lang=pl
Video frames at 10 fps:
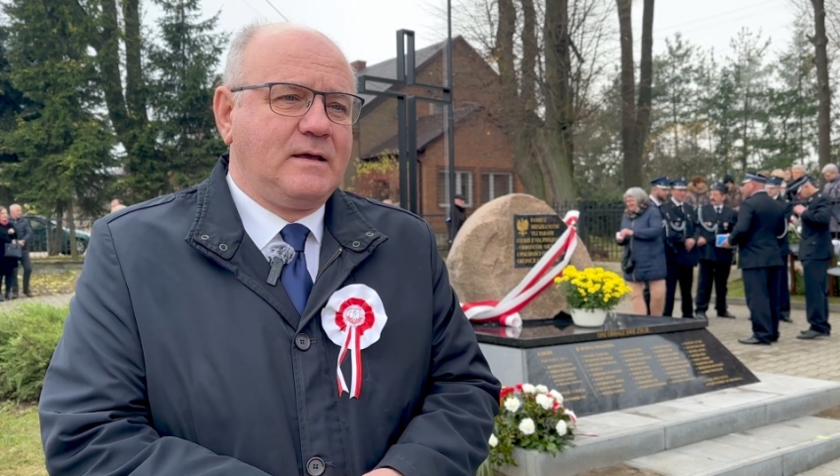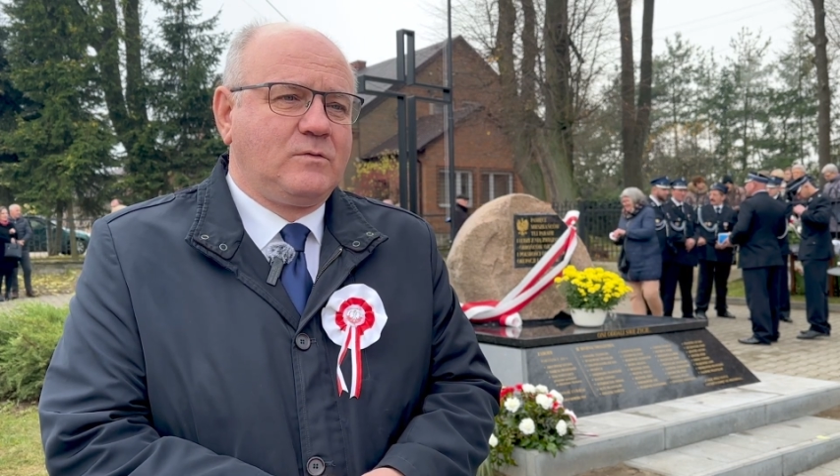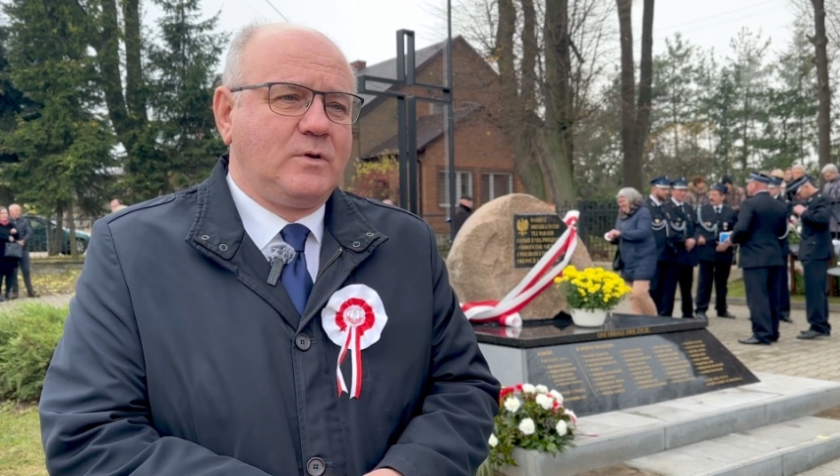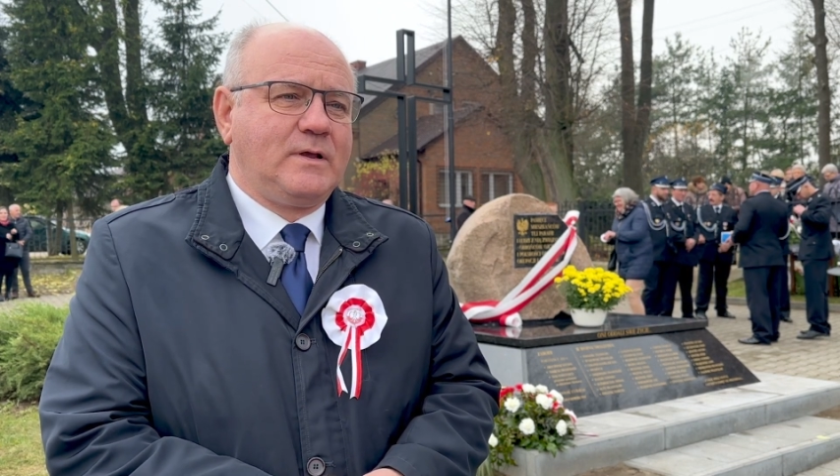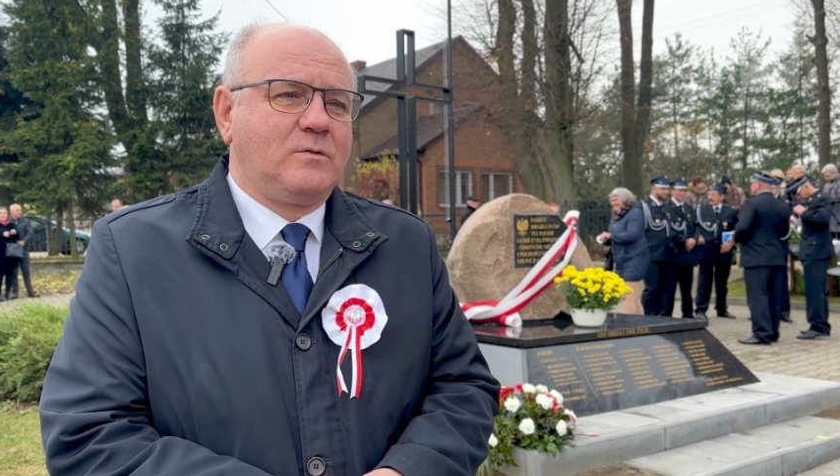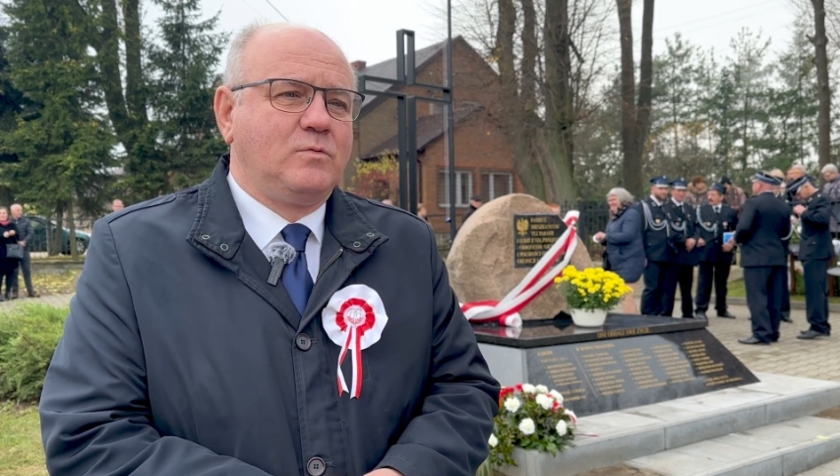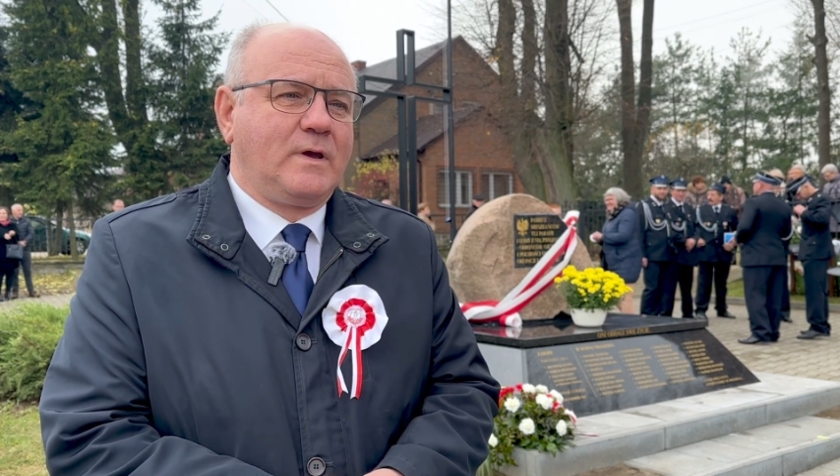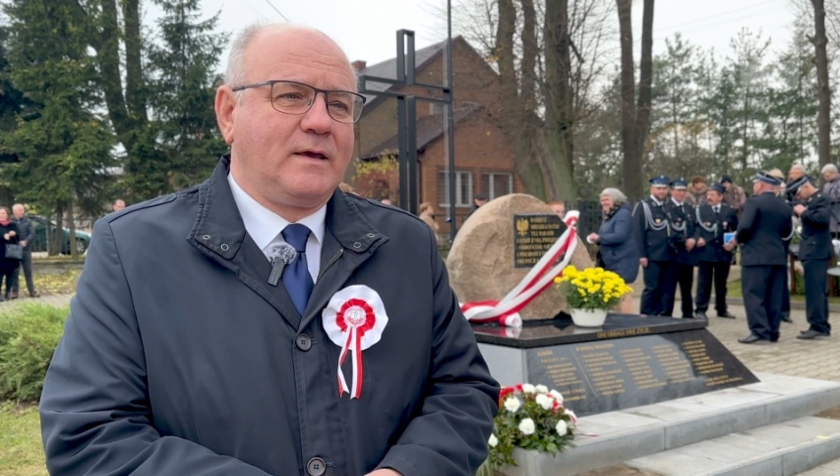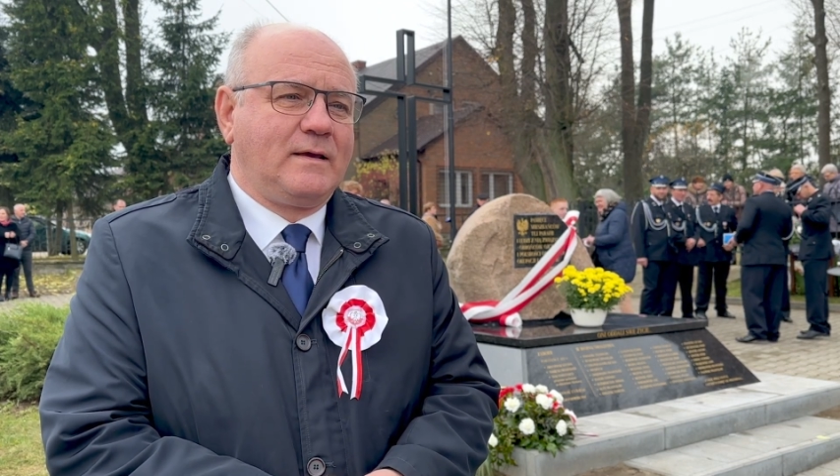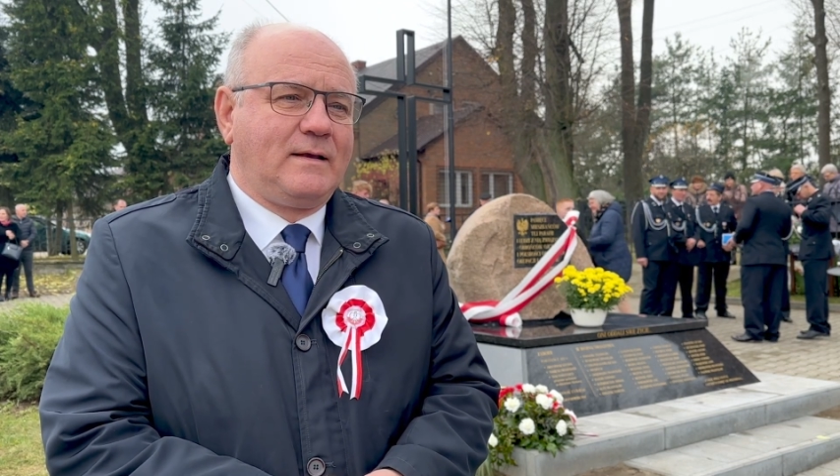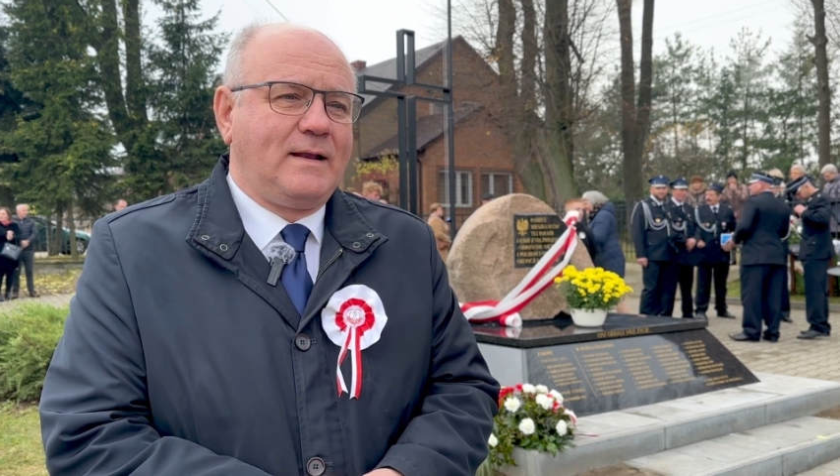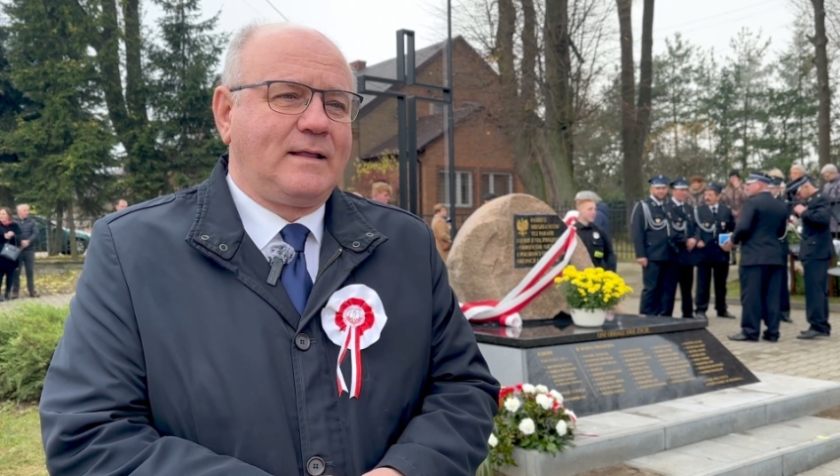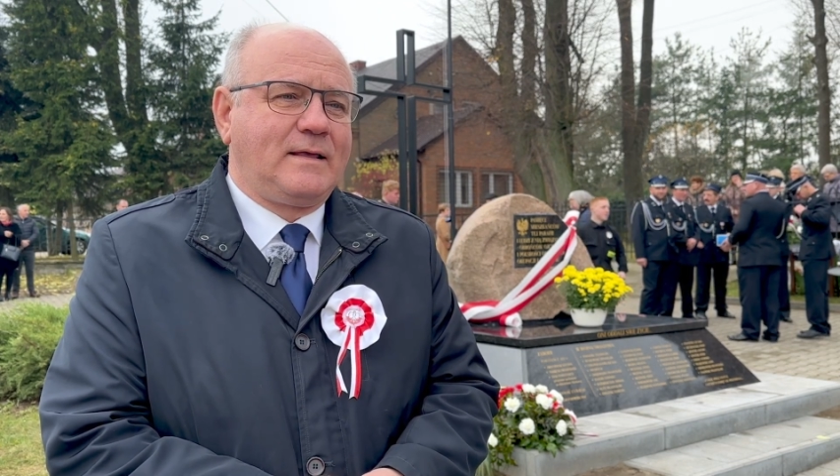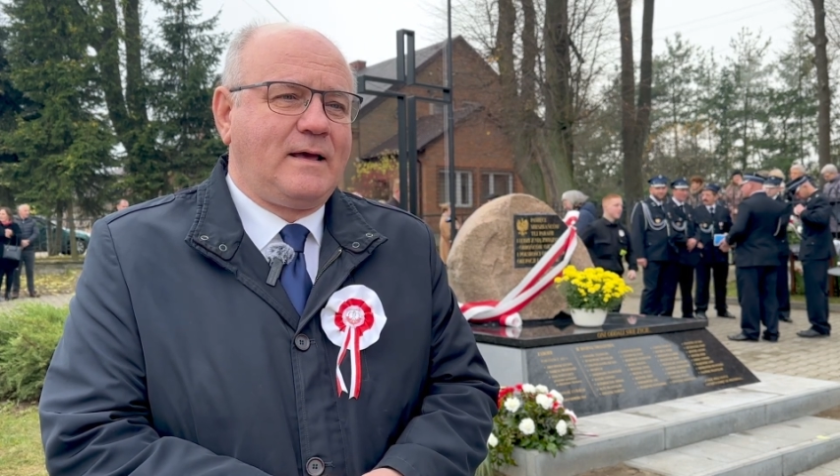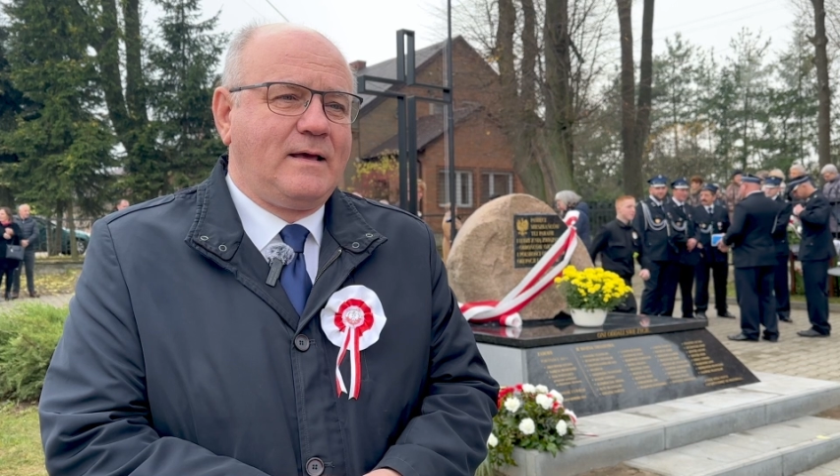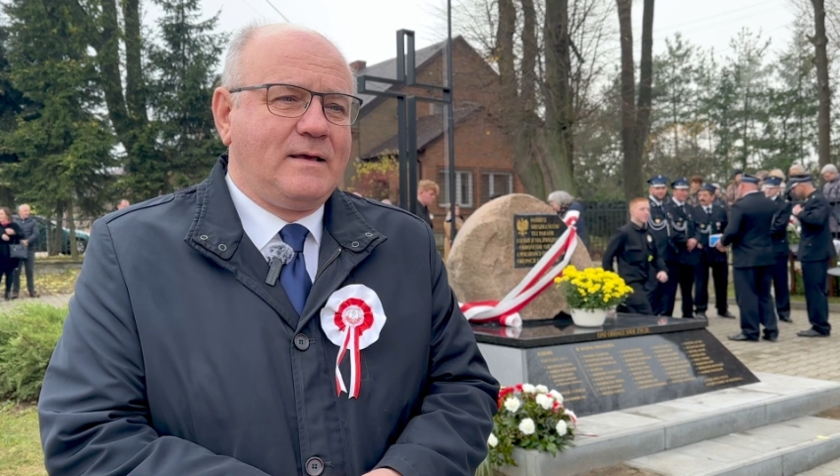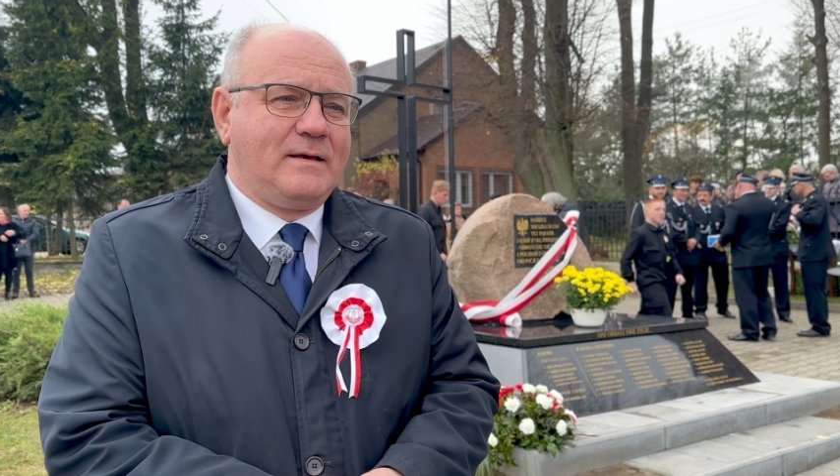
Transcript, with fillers: tutaj na długie lata e,